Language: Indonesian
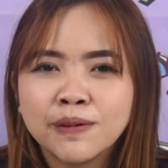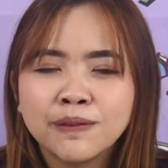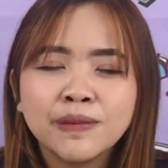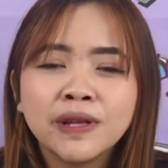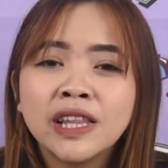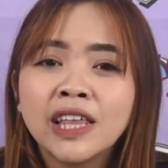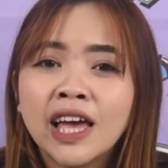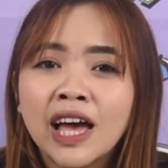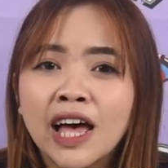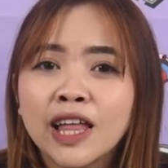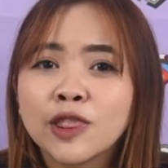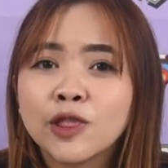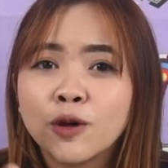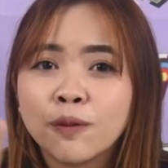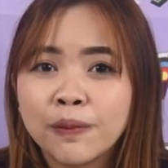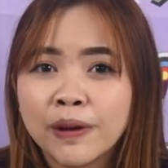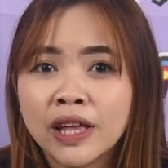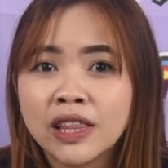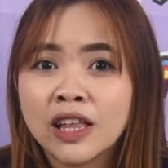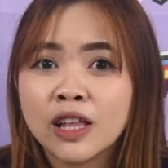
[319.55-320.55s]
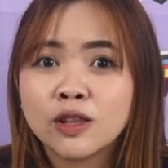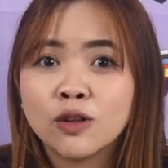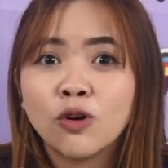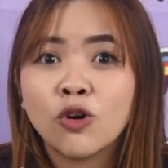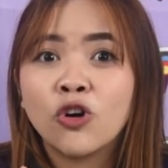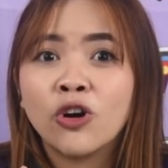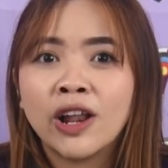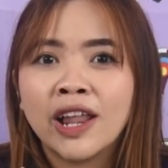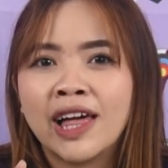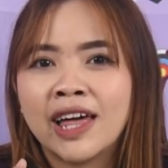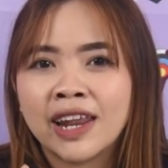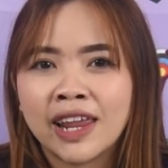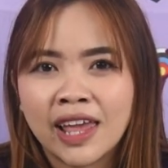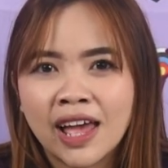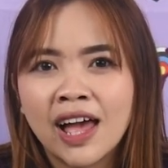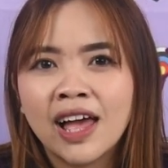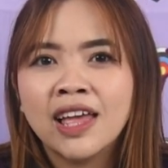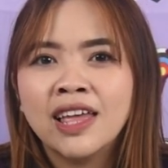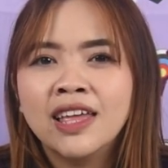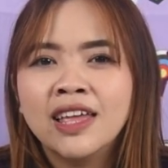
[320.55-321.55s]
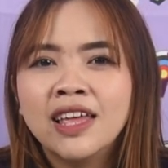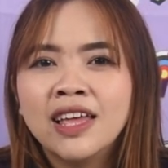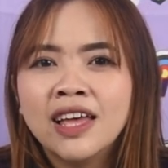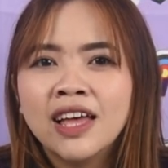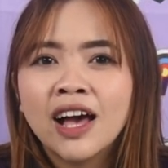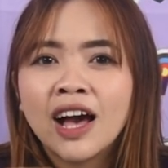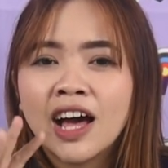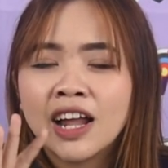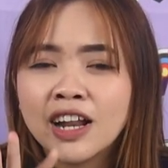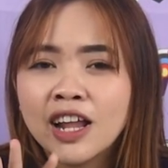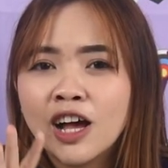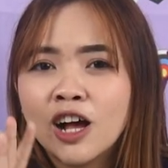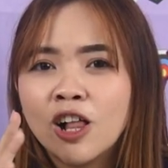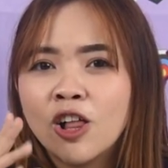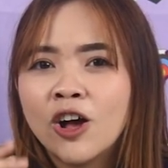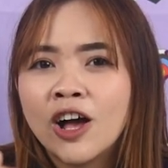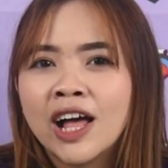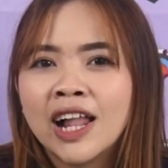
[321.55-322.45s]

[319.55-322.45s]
pemilihan top hat atau collar ya. Karena kalau